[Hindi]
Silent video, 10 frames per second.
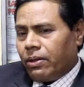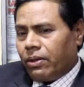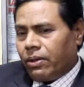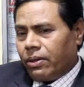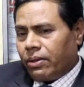
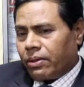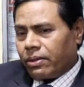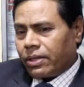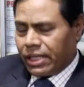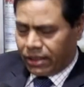
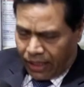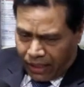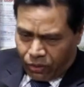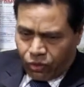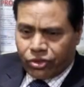और कई तरह
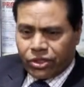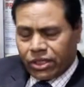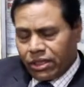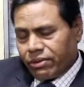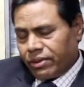की कोशिश
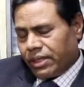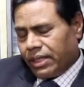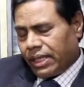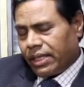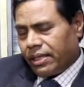की उन्होंने
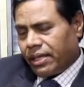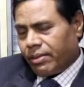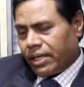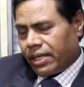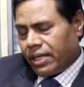लेकिन
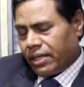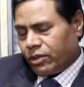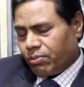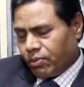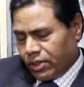हमारे यहाँ
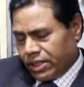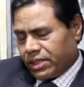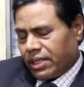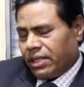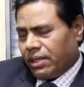जो
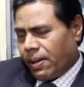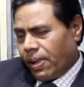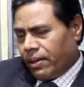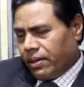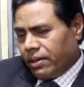पुलिस है
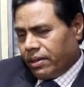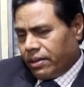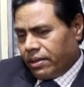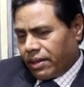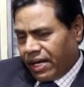
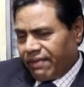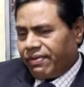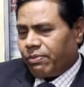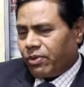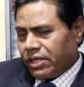
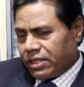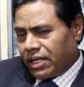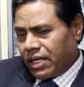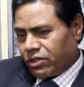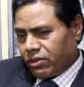ट्रैफिक पुलिस
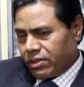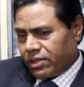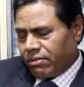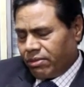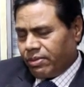ख़ास तौर
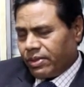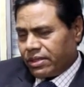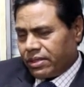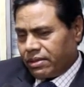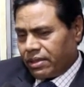से वो
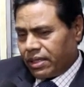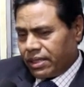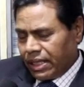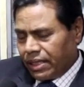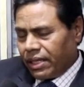व्यवस्था
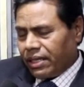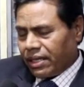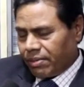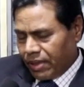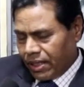ठीक नहीं
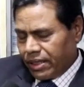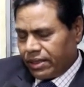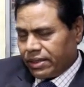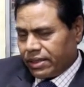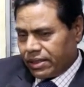कर पा रही
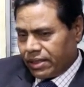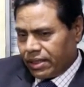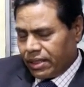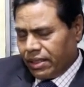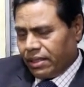जिसके
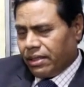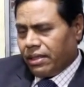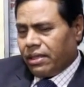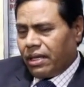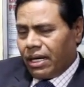चलते
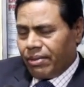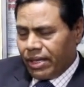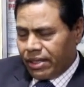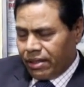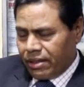
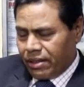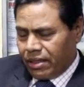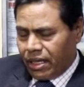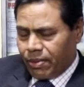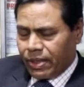अवैध
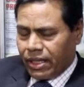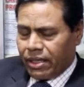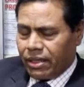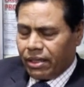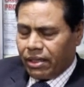आपके
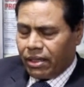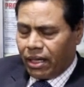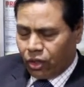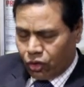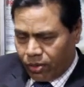
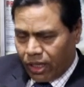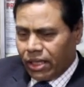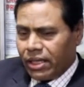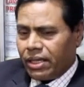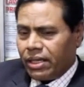ऑटो
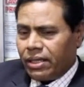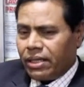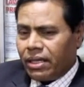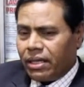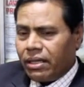वाले हैं या